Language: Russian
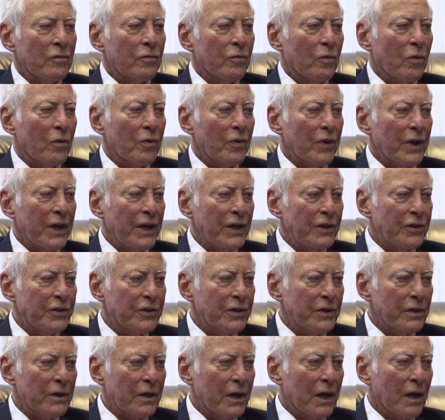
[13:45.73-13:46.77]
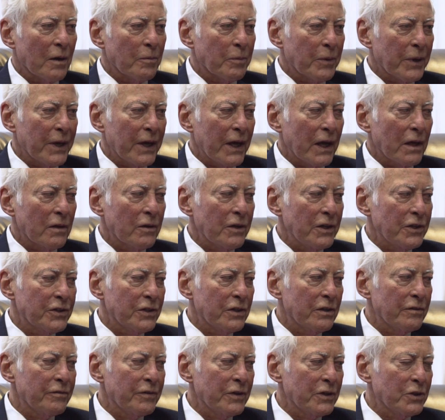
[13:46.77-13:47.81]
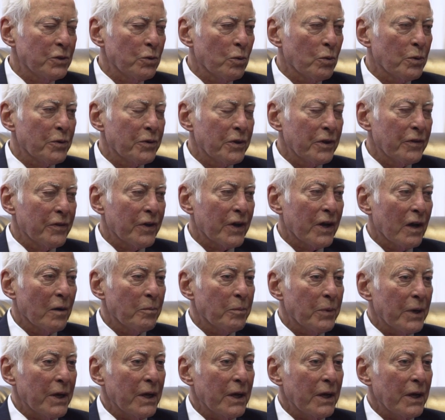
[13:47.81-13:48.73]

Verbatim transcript: задачами и предметами для каждой компании